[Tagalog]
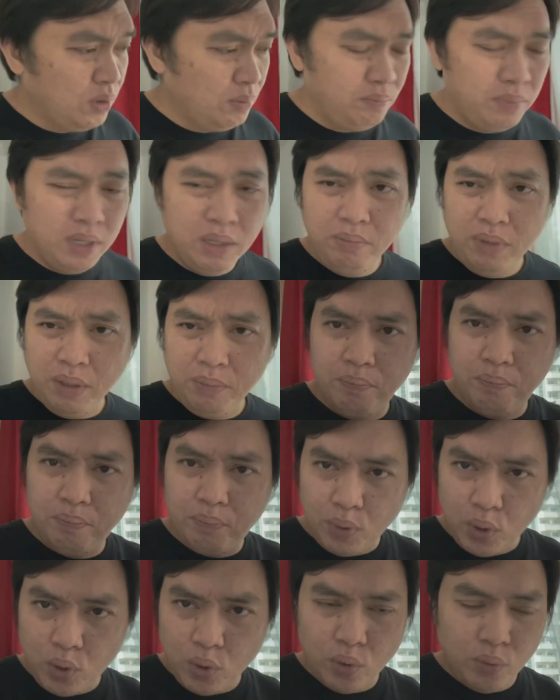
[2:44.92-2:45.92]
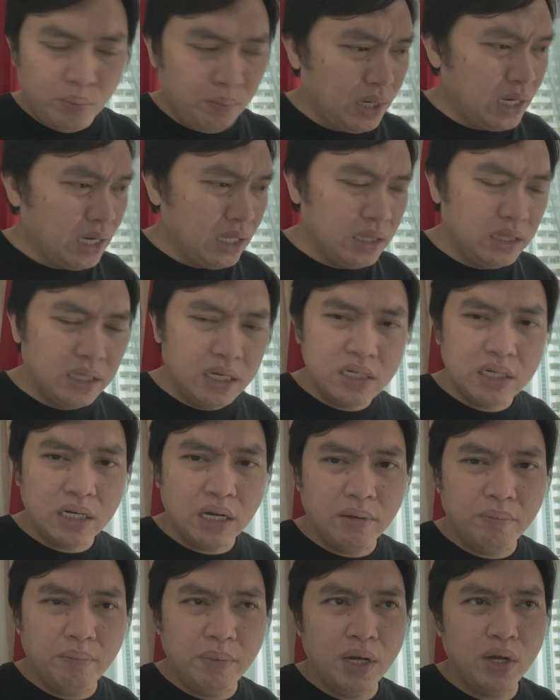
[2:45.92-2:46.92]
Filmic Pro, maganda
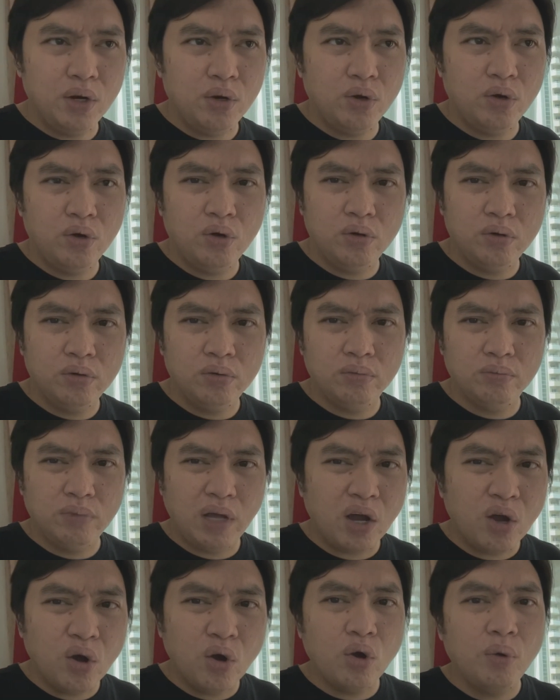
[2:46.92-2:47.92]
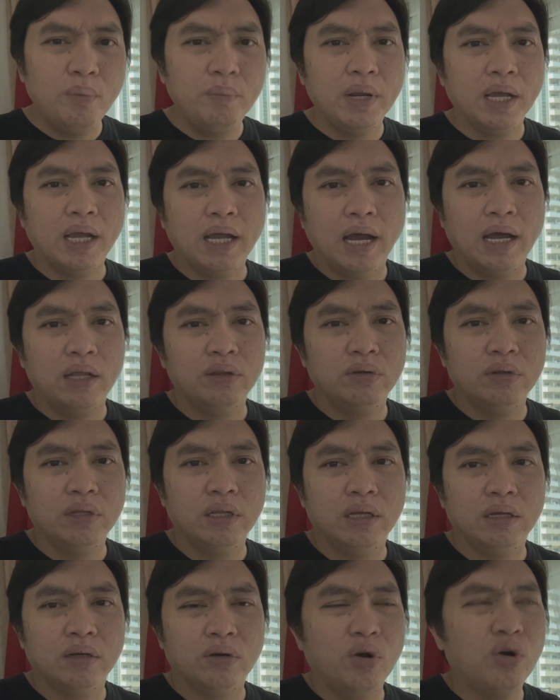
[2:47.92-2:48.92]
siya, pero nakakomplikado
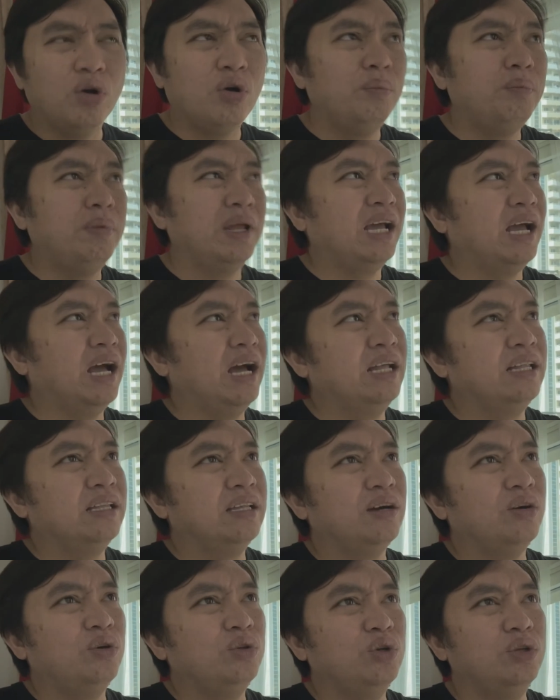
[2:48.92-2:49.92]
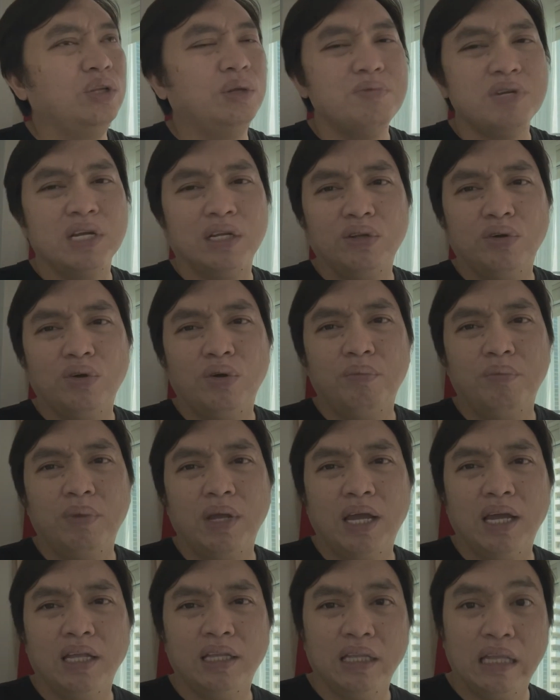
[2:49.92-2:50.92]
na, kukomplikahan ako doon. Eh, masyadong
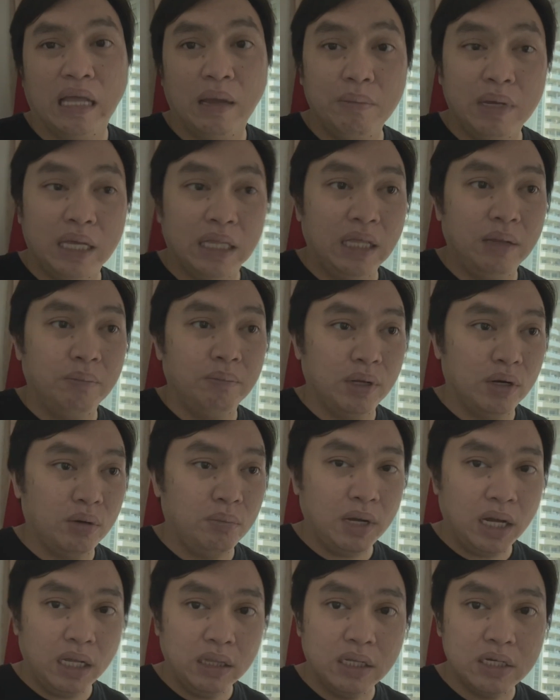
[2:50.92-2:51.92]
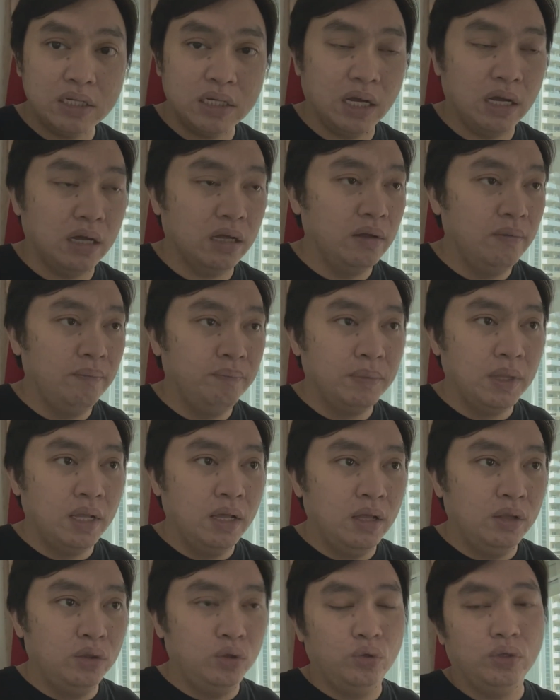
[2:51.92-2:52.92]
complicated gamitin. Pero maganda siya.
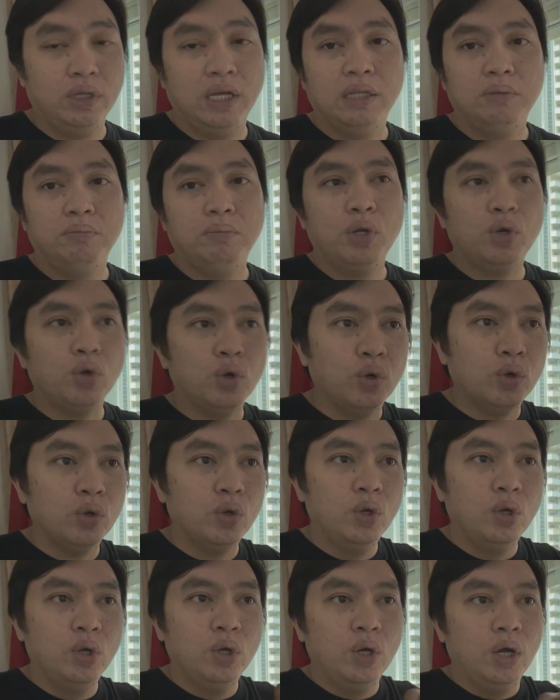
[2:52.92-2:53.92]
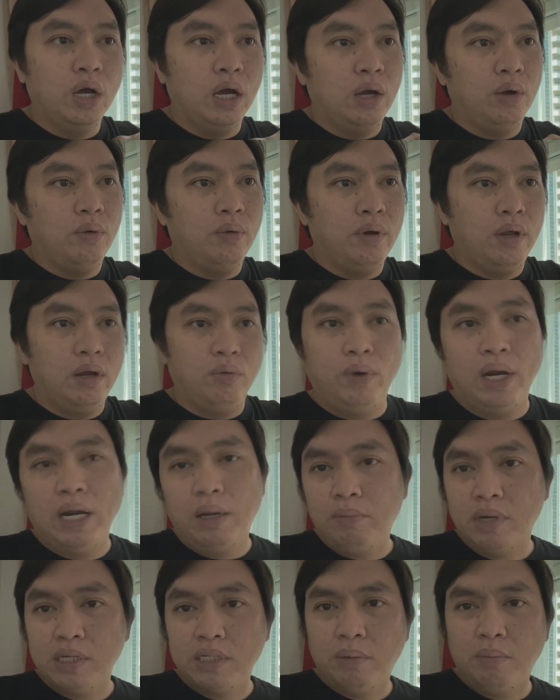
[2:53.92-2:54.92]
Don't get me wrong. Uh, walang
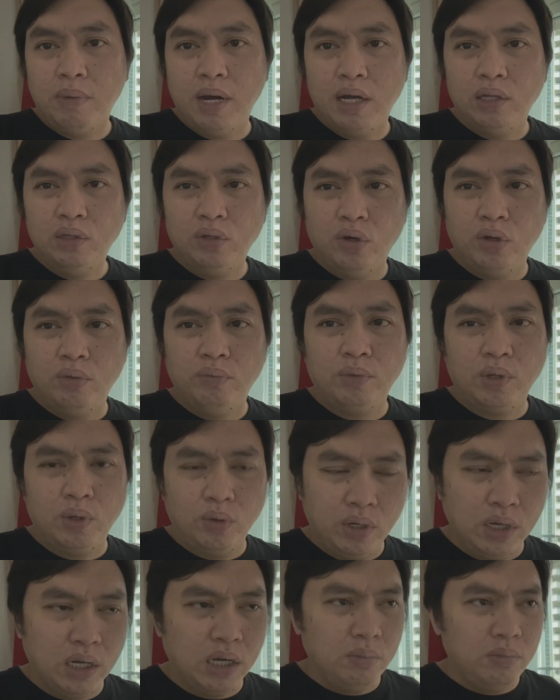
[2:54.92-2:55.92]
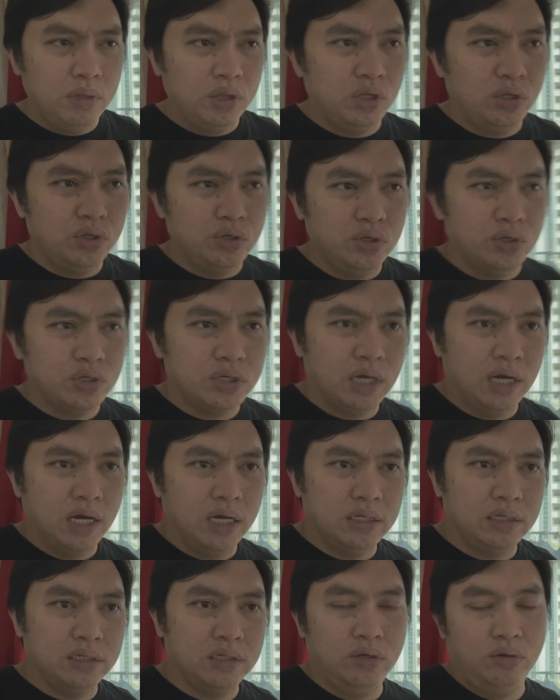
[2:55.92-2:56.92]
masama doon kung gagamitin niyo siya
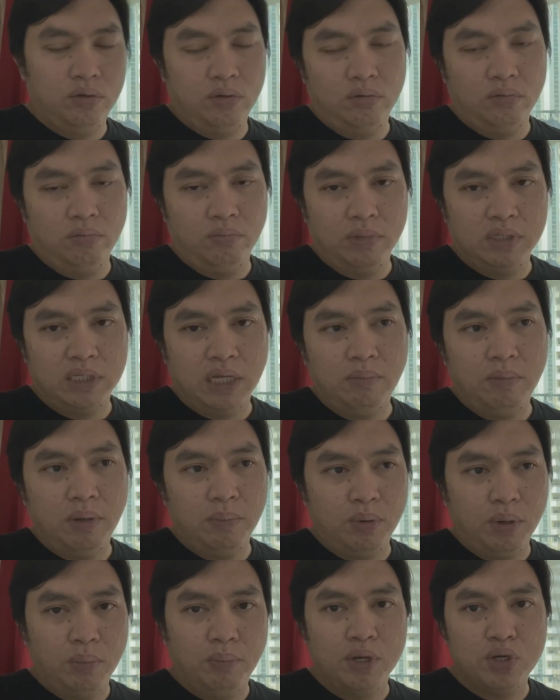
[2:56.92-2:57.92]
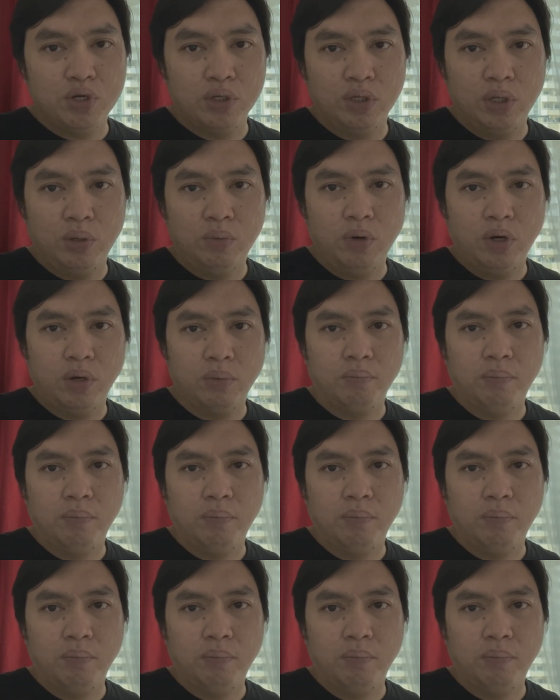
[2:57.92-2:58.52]
as you know, semi-professional work.